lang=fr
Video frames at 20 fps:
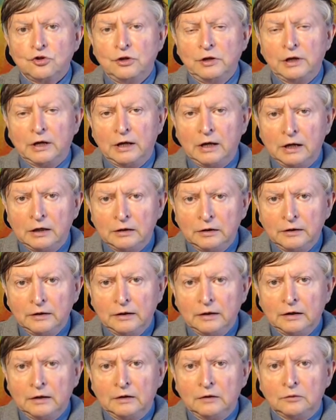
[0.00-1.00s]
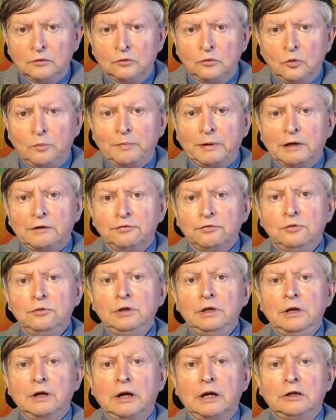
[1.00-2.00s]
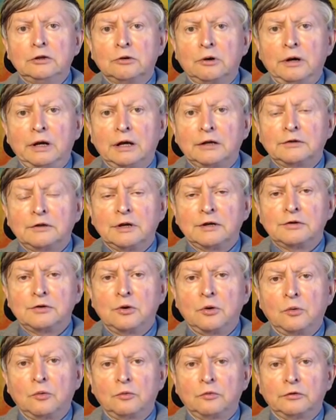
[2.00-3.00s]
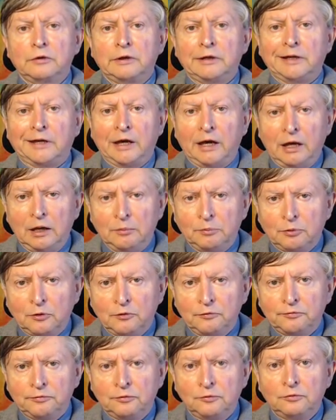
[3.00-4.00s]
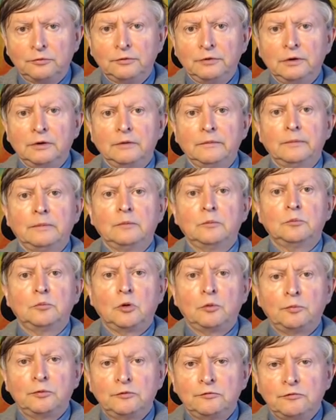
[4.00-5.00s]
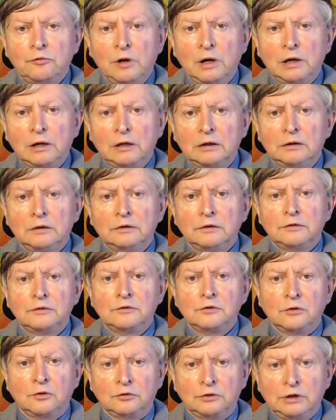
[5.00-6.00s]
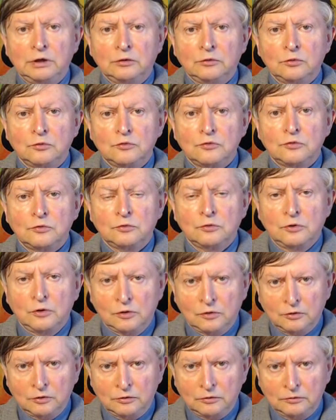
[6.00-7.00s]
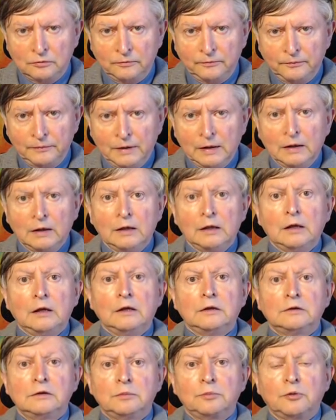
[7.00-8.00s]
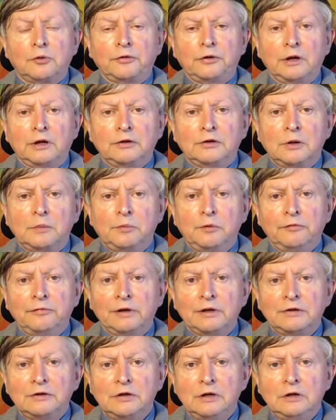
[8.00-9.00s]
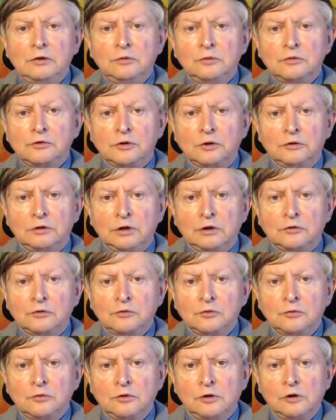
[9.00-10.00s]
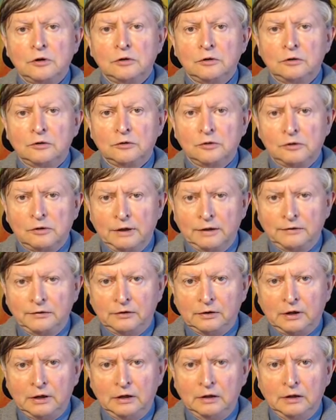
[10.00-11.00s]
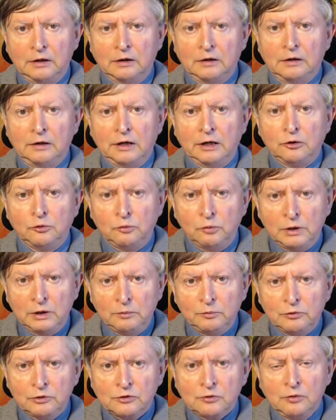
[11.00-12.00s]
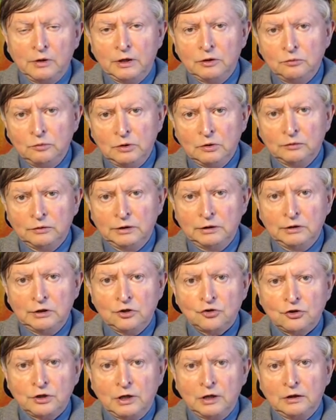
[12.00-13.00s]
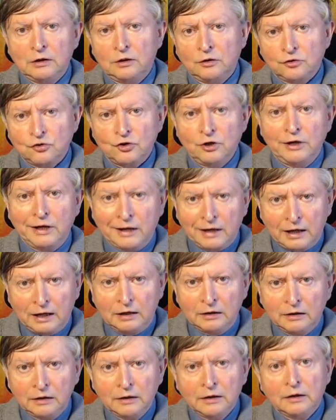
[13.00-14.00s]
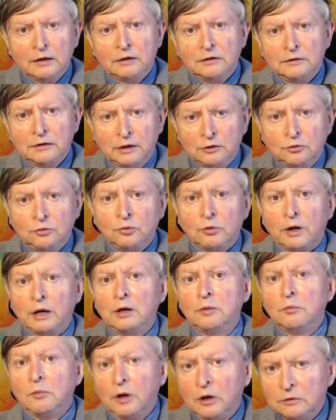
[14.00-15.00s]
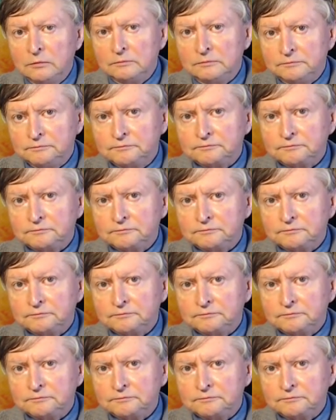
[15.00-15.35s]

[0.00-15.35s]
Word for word: générale, de parvenir à une relaxation très profonde pour pouvoir sortir de son corps. C'est pour ça que c'est plus facile de sortir de son corps en corps astral la nuit, puisque la nuit, on est déjà, en général, naturellement